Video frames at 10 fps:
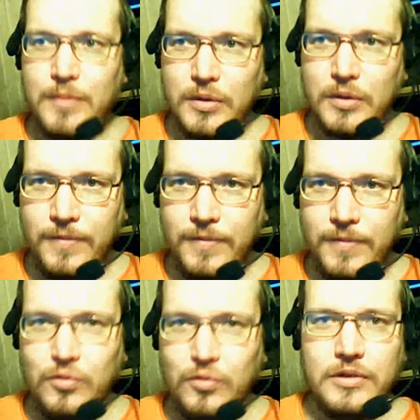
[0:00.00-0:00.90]
а потом
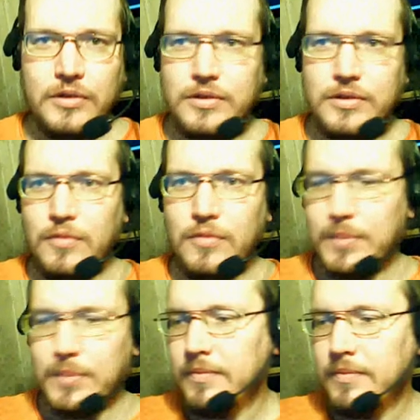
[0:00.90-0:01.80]
фигурные
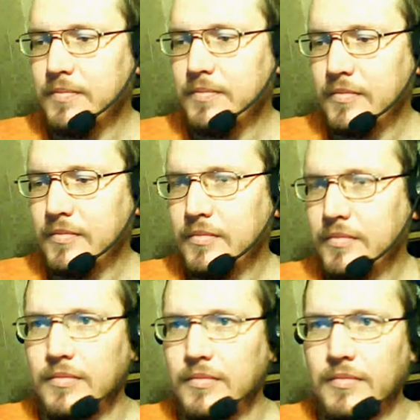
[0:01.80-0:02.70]
скобки.
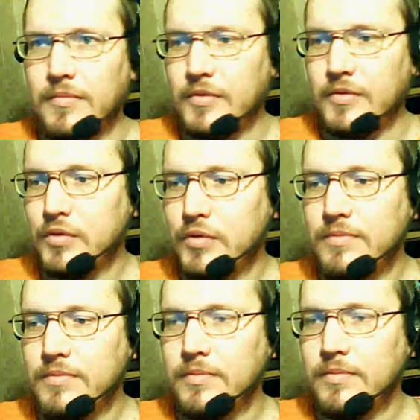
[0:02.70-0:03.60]
Ну и у
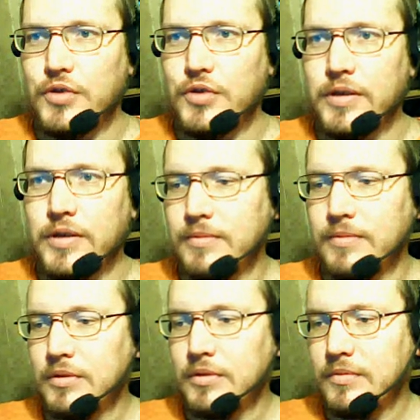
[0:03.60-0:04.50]
нас получается
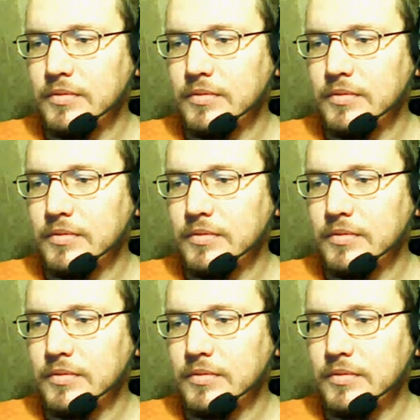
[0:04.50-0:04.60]
вот,